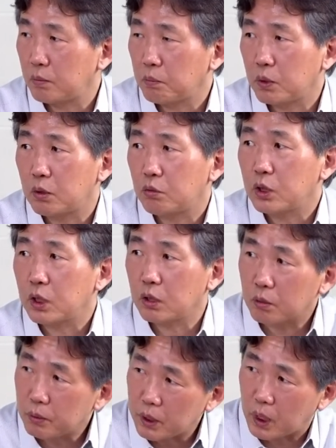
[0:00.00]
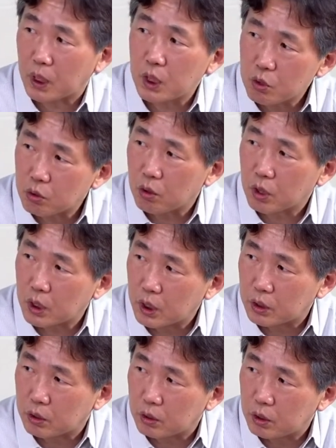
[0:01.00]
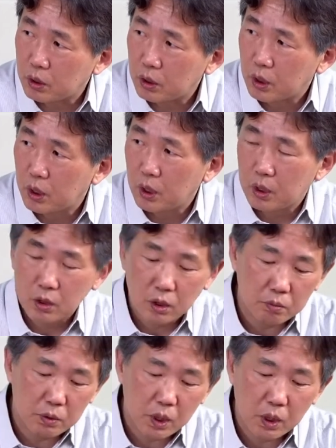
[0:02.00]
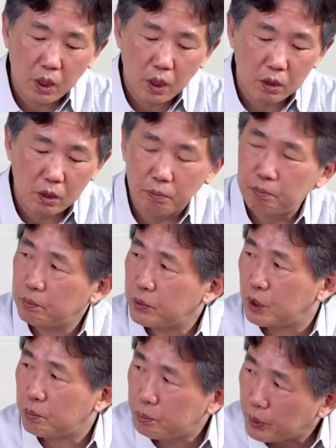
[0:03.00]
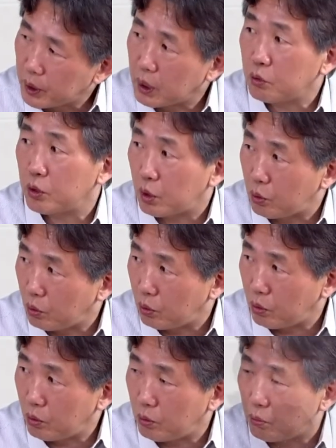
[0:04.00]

뭐 우리가 여러 번 얘기했죠 거기에 대해서는 지금 세계가 세계 급, 급변하고 네. 있고